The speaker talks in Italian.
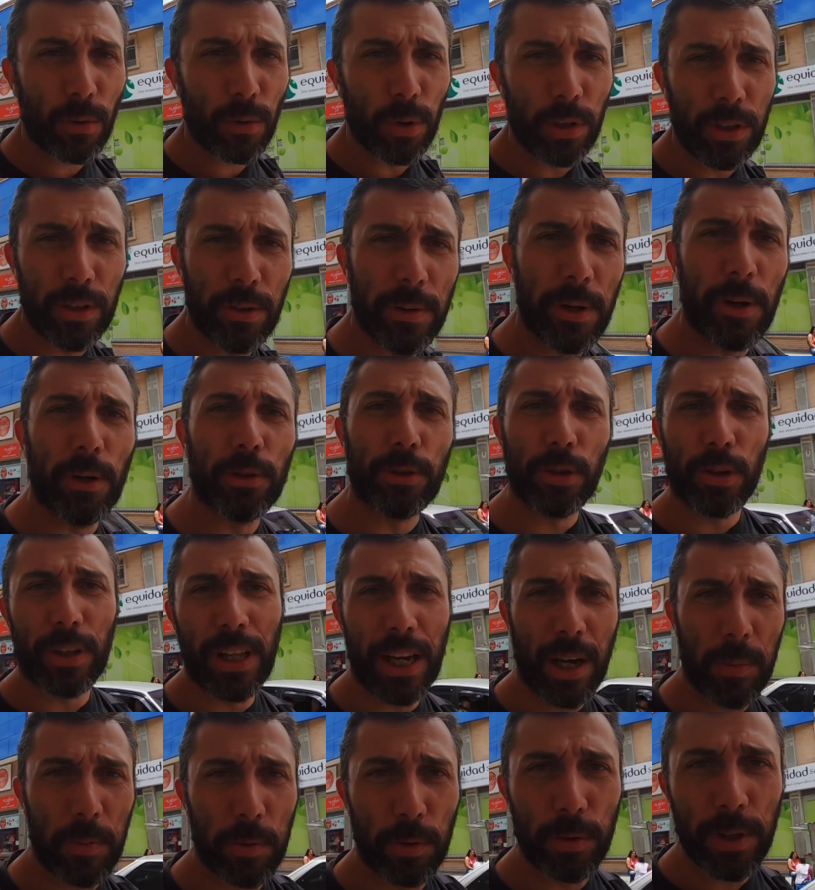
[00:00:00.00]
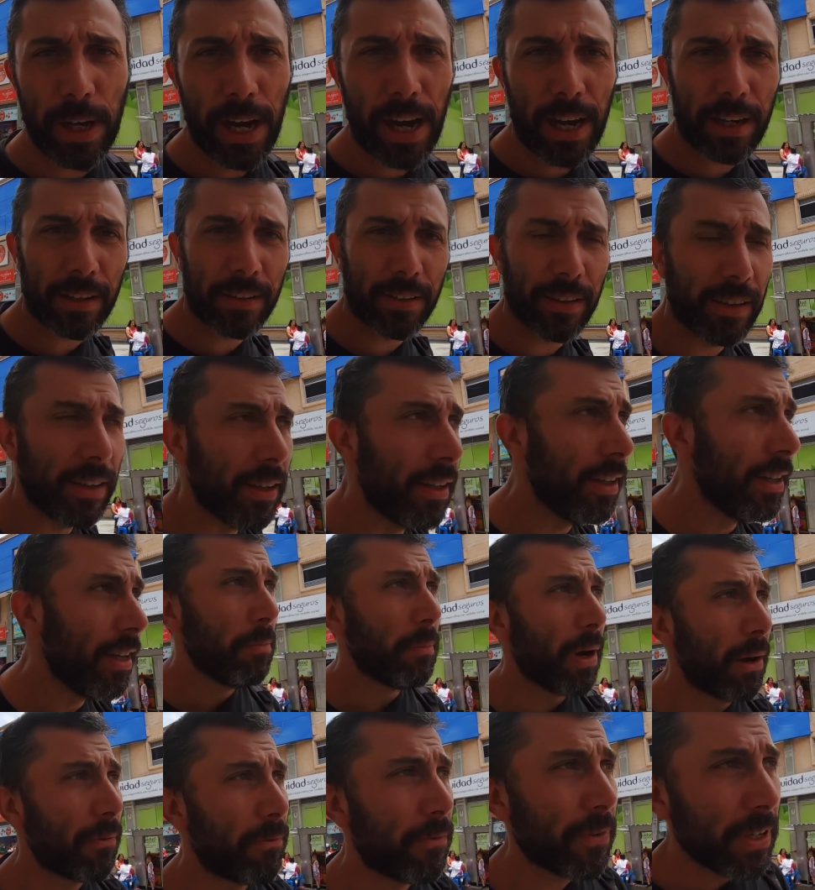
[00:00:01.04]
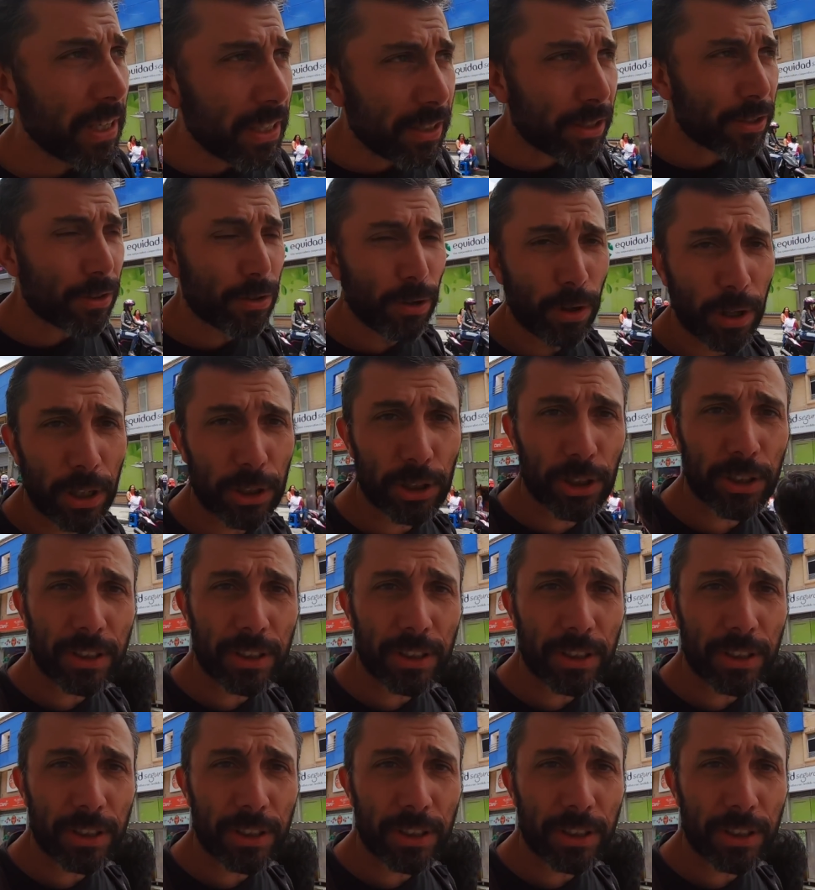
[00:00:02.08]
quindi dobbiamo tornare più tardi ma visto che